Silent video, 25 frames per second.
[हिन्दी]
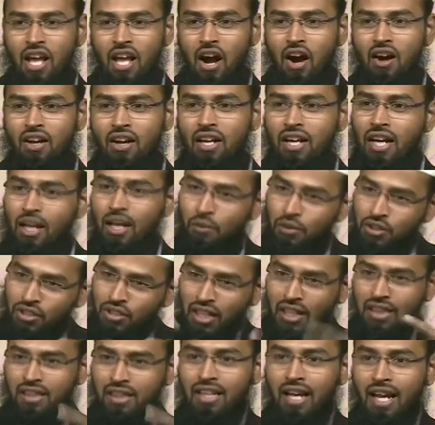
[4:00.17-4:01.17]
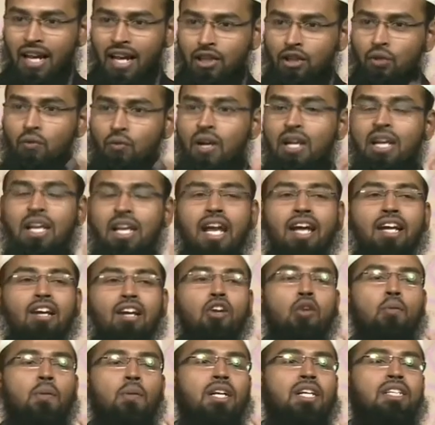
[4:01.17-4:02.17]
और अगर वो चलता है तो वन लाख
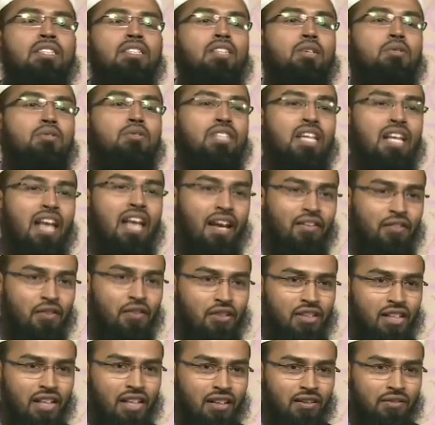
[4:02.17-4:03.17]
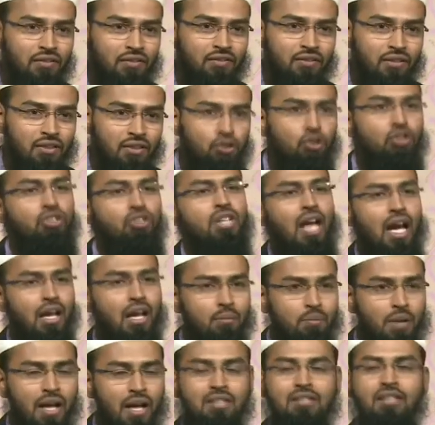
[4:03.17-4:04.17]
किलोमीटर तक उसकी लाइफ होती है जो चार
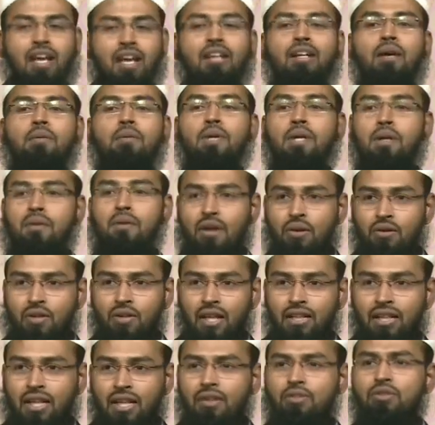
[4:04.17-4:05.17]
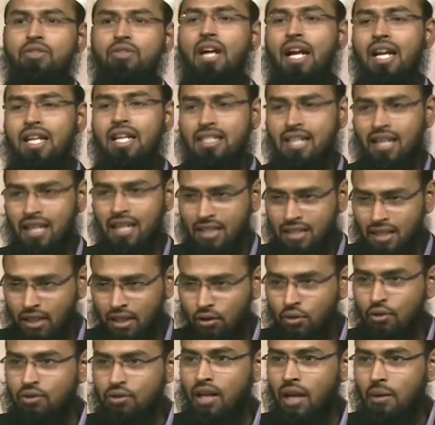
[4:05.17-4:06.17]
पाँच साल कभी एक बार हो जाता है कुछ गाड़ियाँ ज़्यादा चले
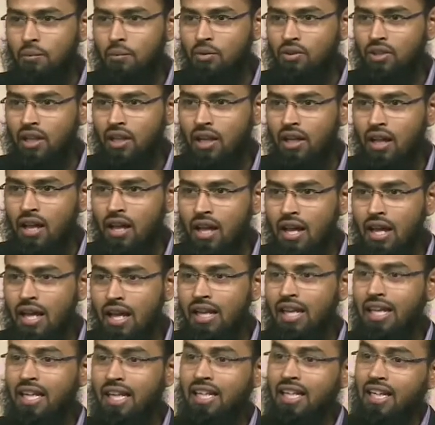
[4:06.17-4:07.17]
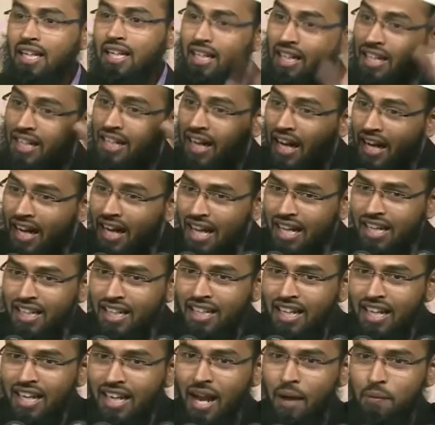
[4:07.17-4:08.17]
दो साल में होता है लेकिन अगर खड़ा
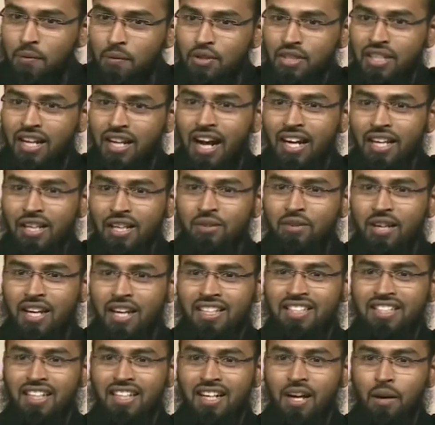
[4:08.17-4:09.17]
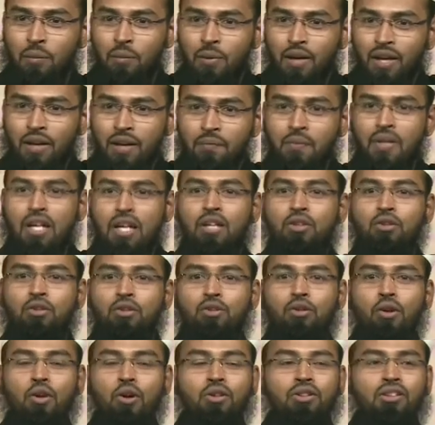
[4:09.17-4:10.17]
रखें आप उस गाड़ी को एक जगह पे तो
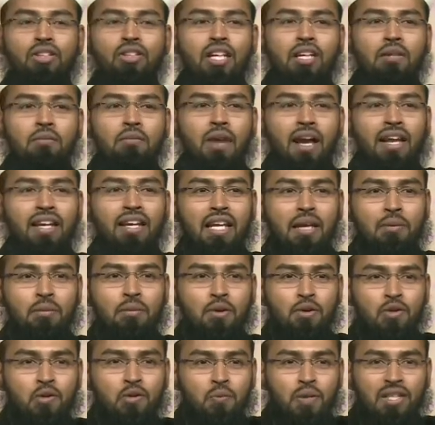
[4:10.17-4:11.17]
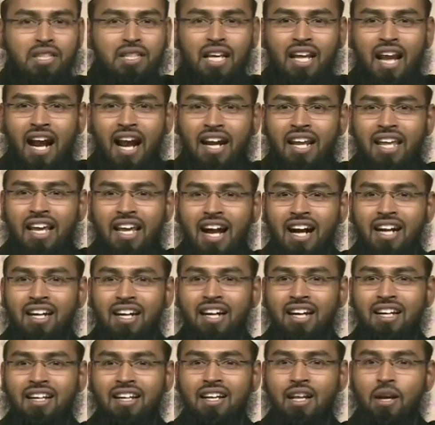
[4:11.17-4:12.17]
दो तीन महीने में उसमें दराड़े
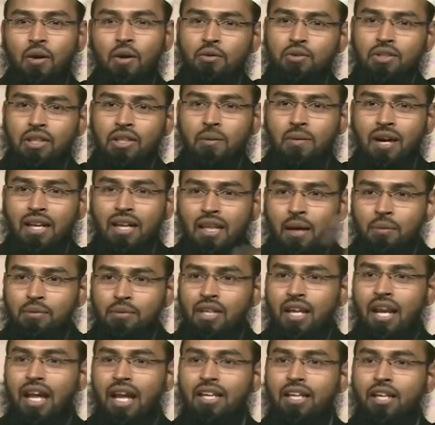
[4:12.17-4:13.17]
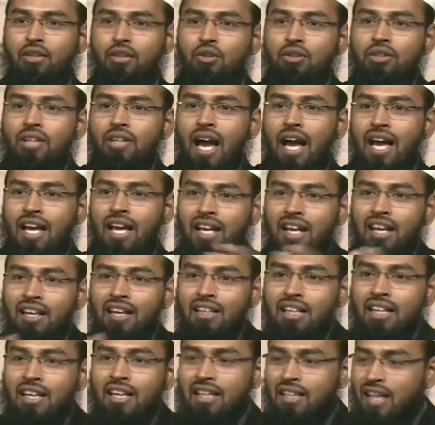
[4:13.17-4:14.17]
आकर उसके बाद आप चलाएंगे तो टायर अलग
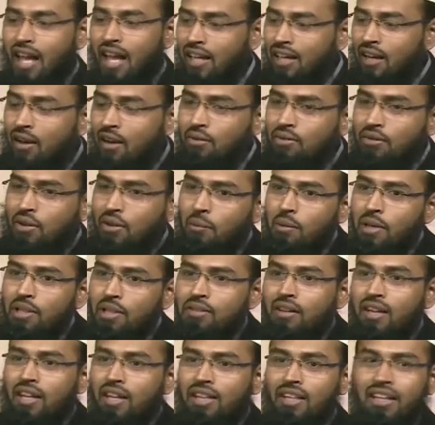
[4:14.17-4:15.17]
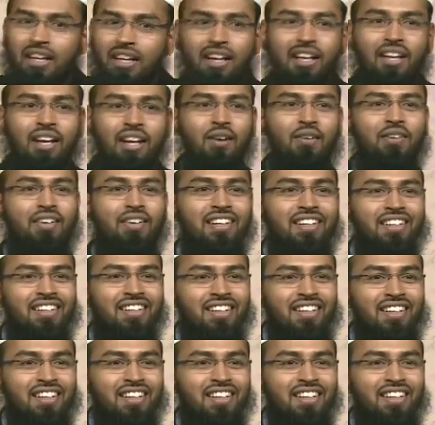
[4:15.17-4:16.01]
निकल जाएंगे और उसका बेस अलग लगा हुआ है